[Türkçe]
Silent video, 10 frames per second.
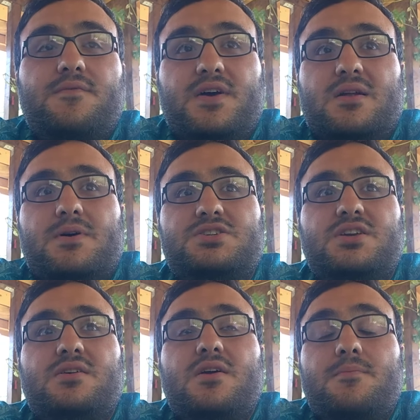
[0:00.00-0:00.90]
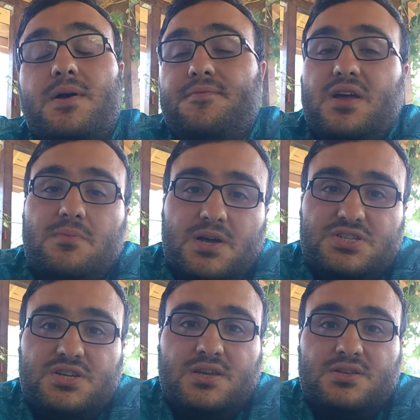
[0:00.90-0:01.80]
Fenerbahçe ben
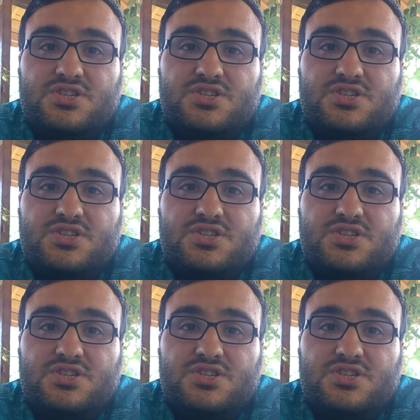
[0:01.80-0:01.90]
Fenerbahçe